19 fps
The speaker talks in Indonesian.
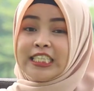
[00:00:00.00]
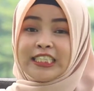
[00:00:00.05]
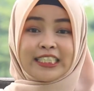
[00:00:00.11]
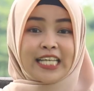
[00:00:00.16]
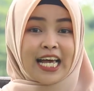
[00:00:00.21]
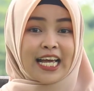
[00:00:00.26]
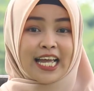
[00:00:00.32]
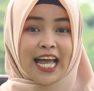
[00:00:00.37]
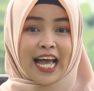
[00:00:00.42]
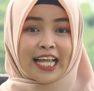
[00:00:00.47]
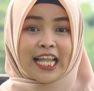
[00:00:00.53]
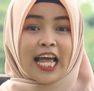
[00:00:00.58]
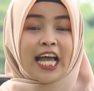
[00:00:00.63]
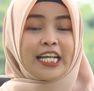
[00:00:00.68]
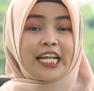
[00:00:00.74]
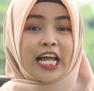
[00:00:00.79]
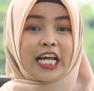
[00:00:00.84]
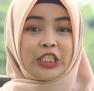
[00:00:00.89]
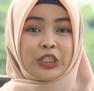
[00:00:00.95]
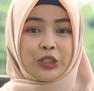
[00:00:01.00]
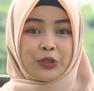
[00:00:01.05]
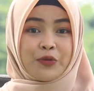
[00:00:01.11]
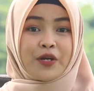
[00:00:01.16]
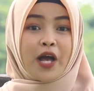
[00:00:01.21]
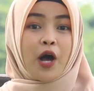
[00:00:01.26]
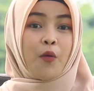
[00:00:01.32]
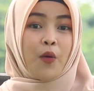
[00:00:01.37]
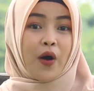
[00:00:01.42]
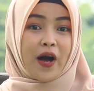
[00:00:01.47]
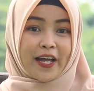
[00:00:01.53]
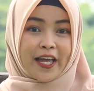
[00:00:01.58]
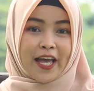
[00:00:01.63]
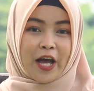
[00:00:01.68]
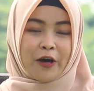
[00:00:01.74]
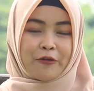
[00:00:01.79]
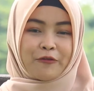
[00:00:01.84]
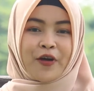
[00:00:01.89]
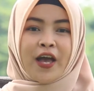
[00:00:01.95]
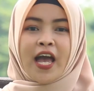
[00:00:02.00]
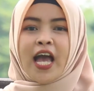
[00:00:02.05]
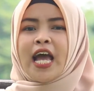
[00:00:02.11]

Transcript: zakat, dan juga wakaf.